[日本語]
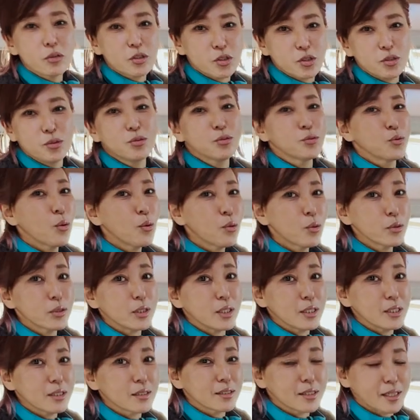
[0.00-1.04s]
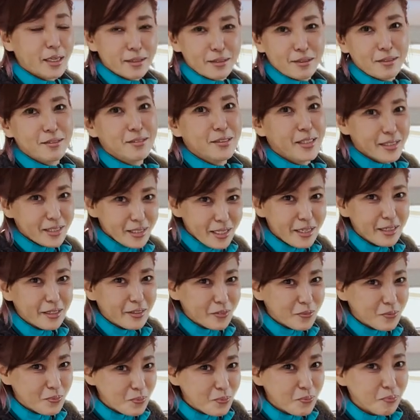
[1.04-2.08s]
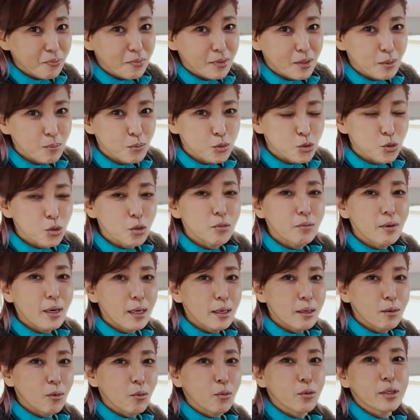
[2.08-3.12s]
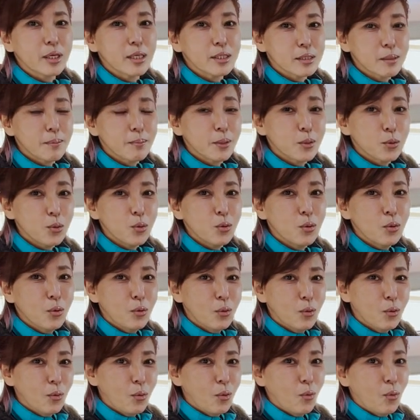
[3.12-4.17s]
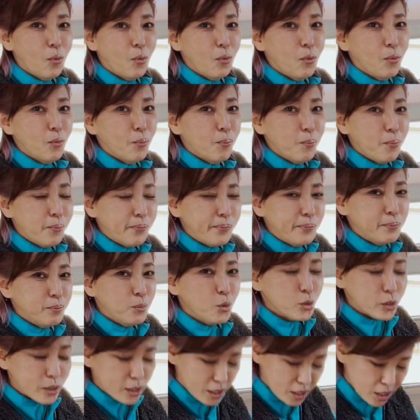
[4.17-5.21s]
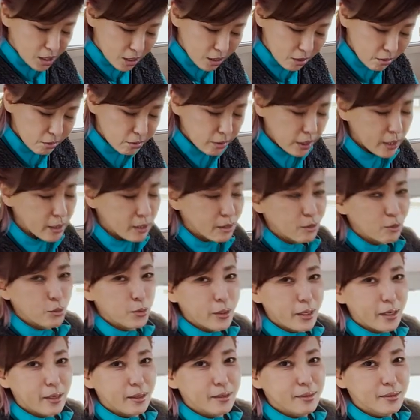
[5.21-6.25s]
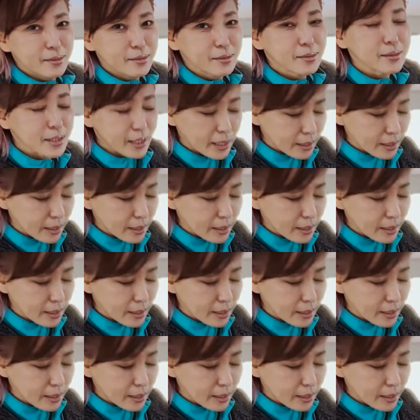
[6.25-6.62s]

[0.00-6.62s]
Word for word: 収納庫に使ってください。もうそれはオーナー様の自由ですので、ぜ